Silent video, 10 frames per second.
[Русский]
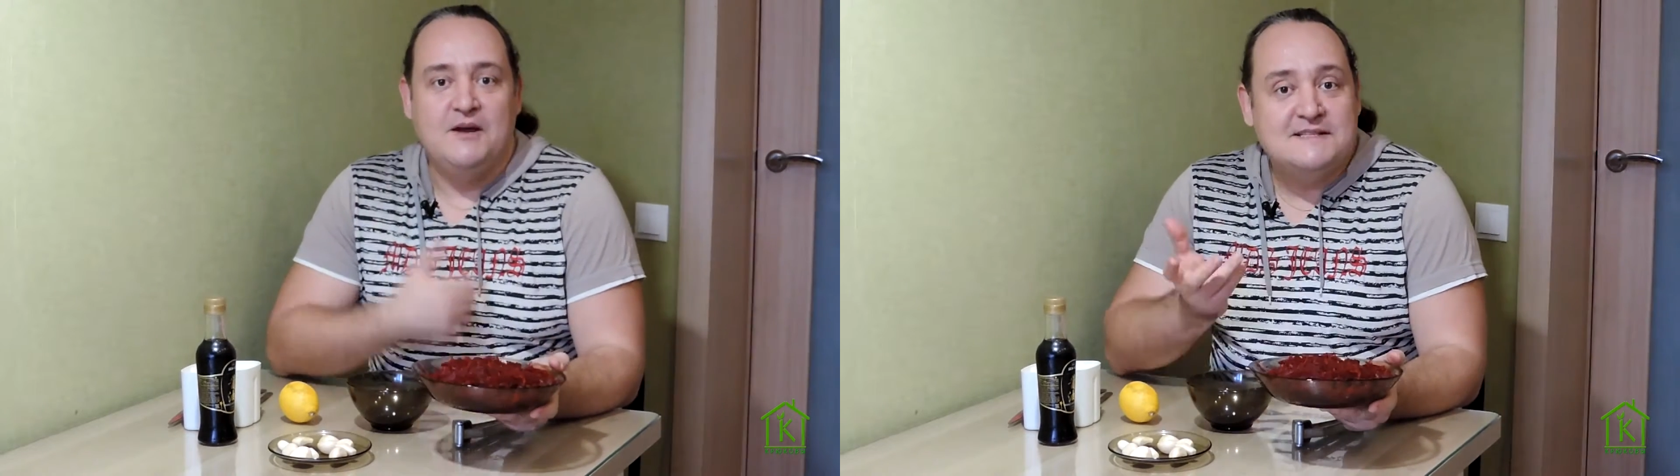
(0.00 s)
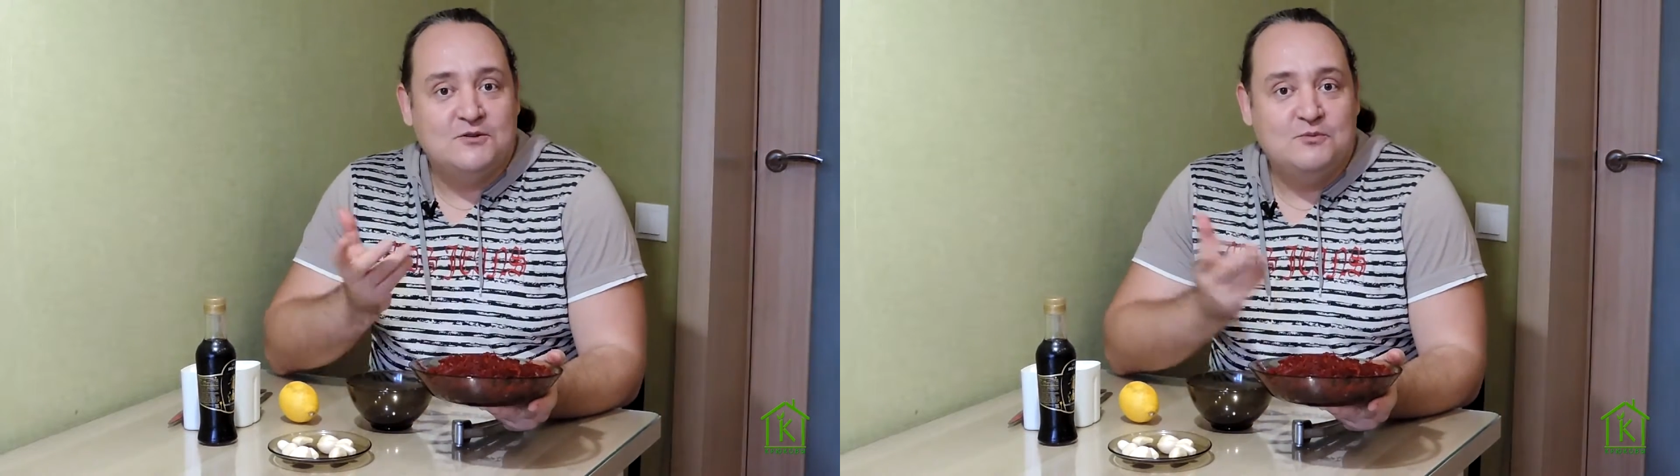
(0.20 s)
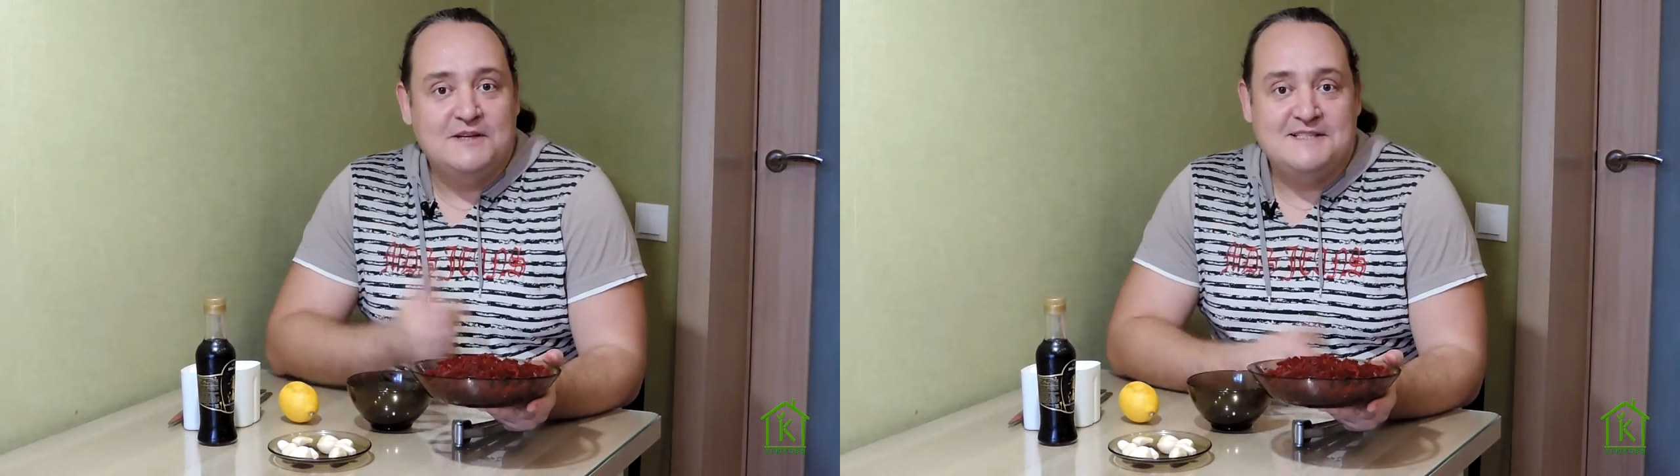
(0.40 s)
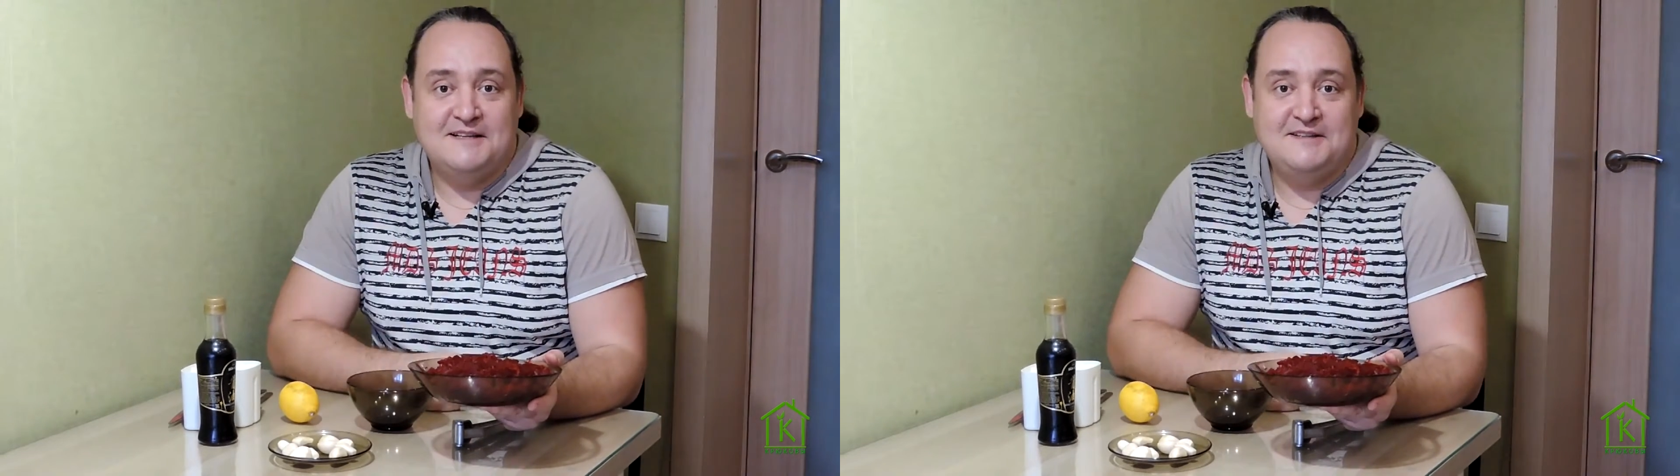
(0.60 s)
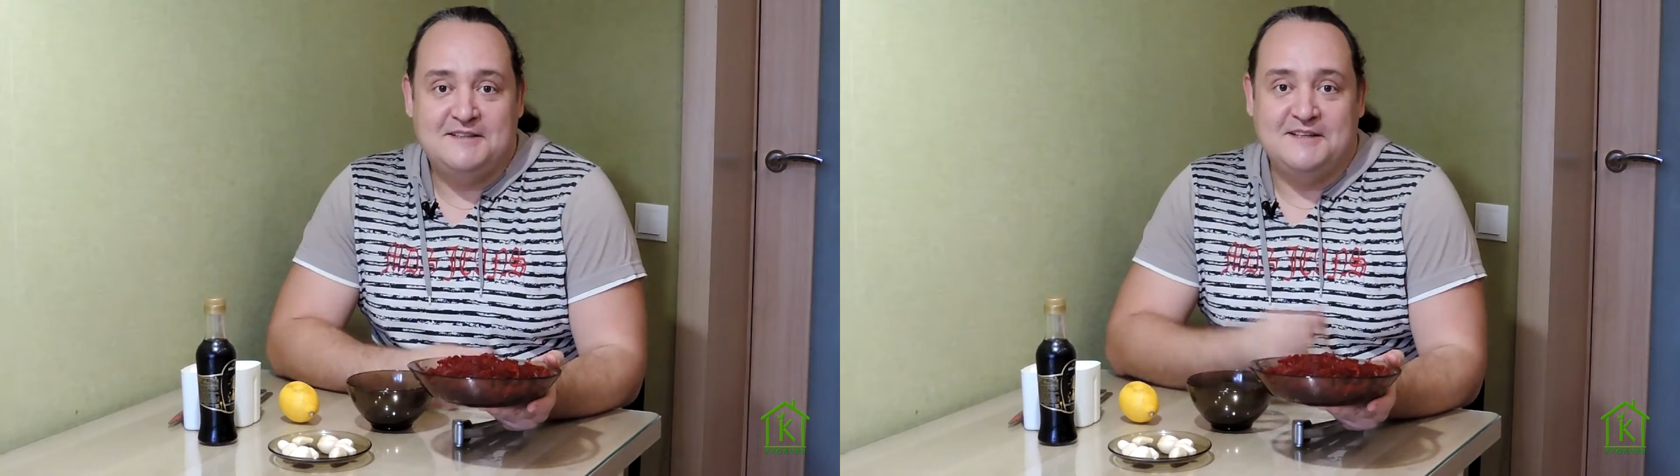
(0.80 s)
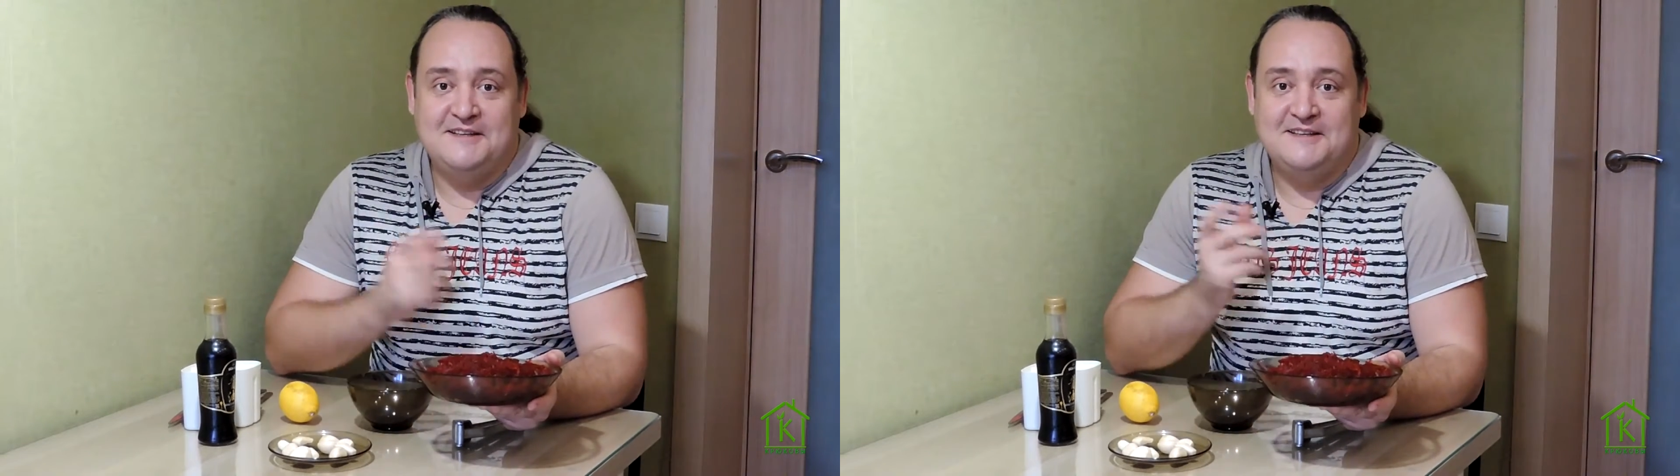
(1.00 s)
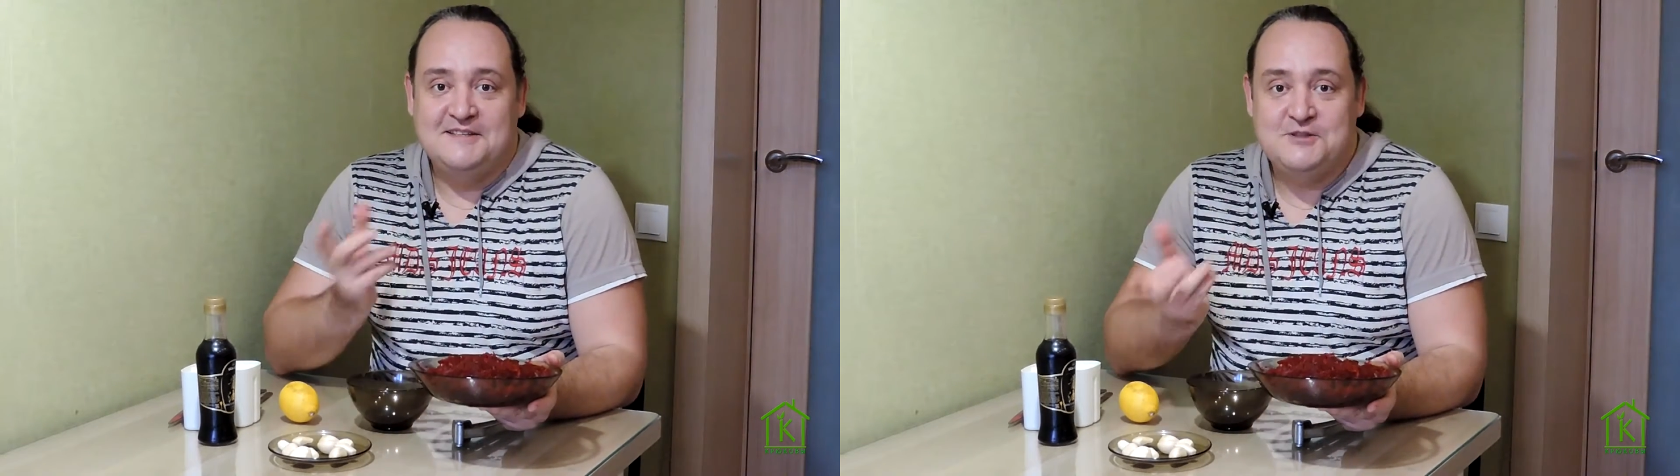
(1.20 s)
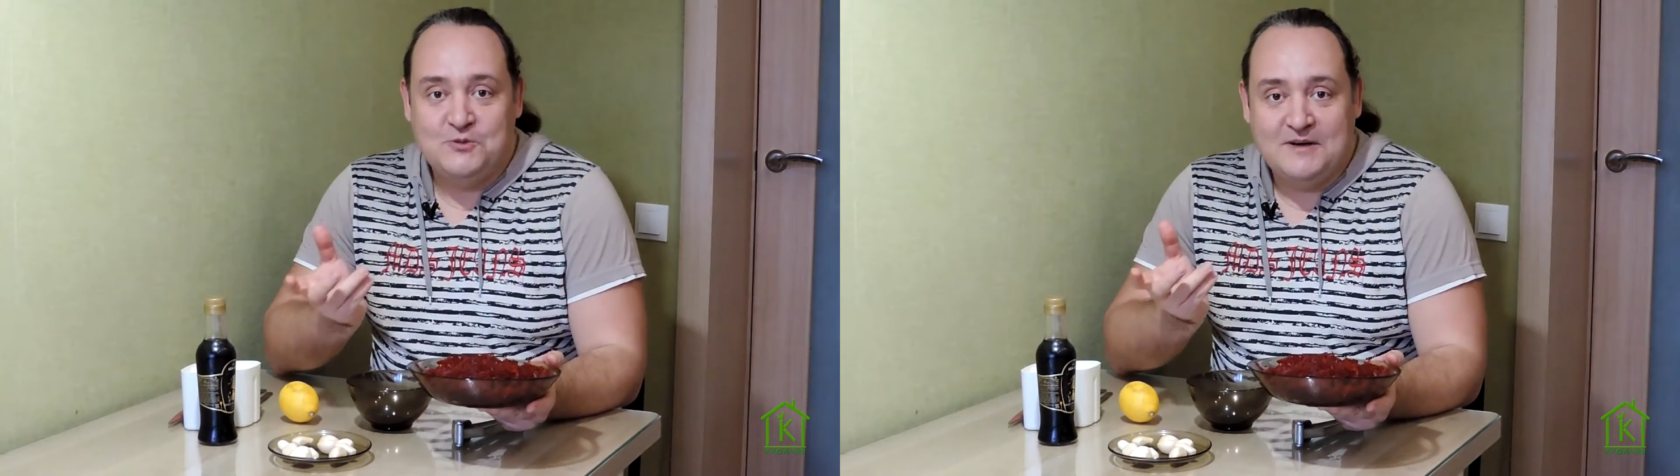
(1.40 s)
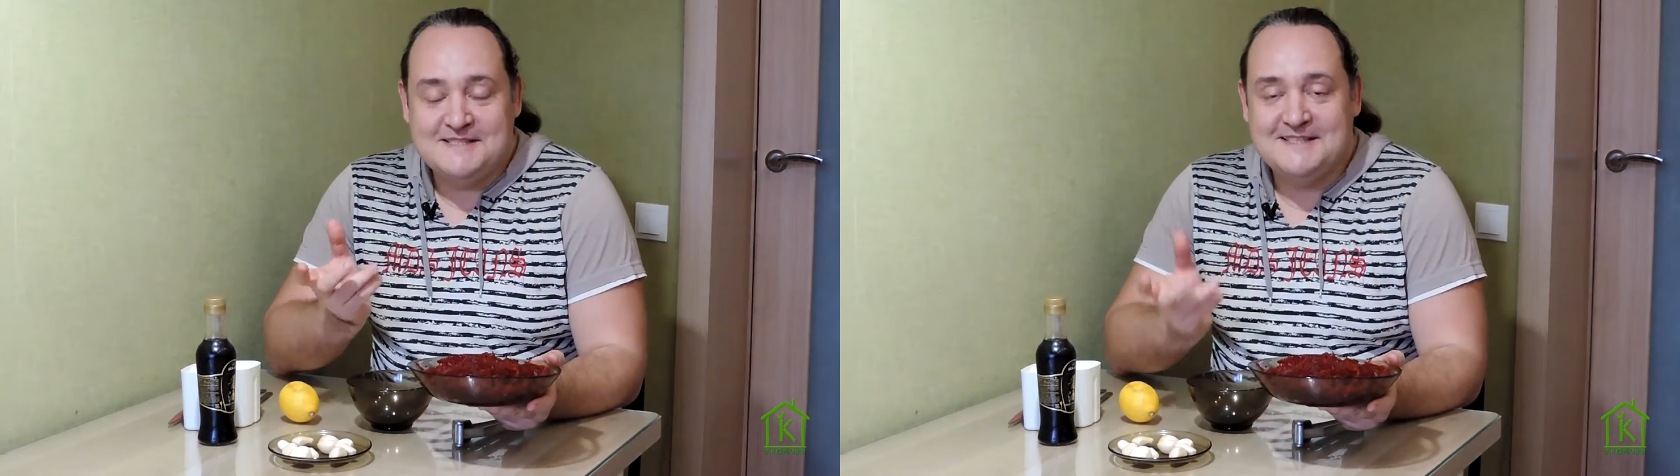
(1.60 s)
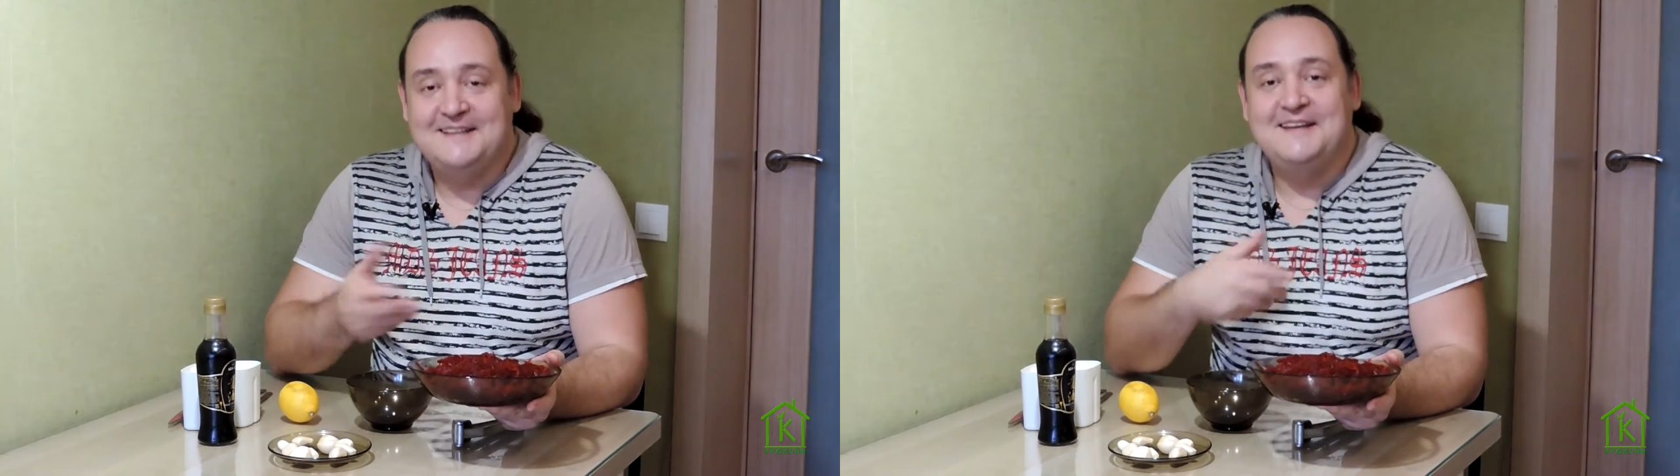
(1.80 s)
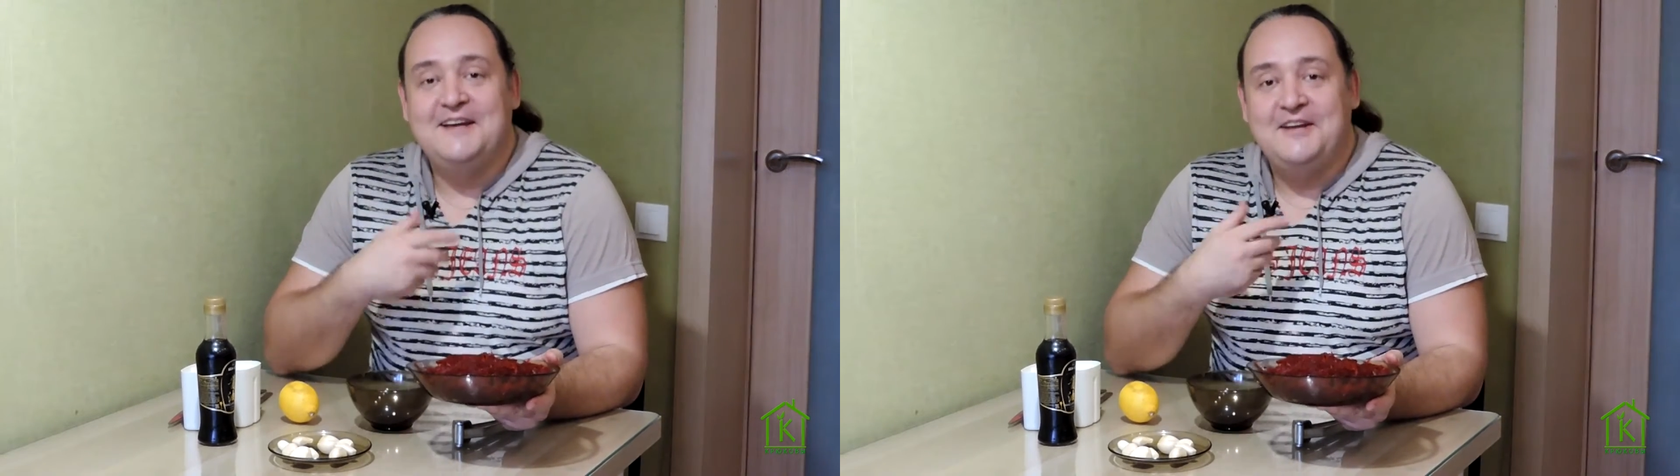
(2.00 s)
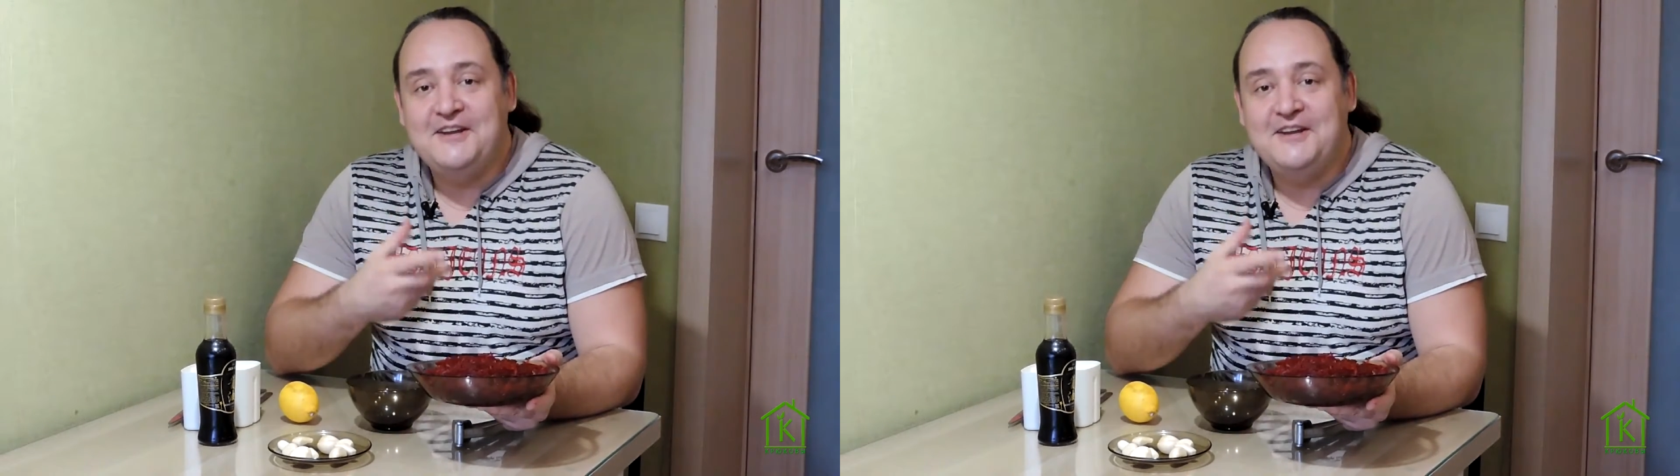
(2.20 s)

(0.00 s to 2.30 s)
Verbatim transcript: Мы задумались над этой ситуацией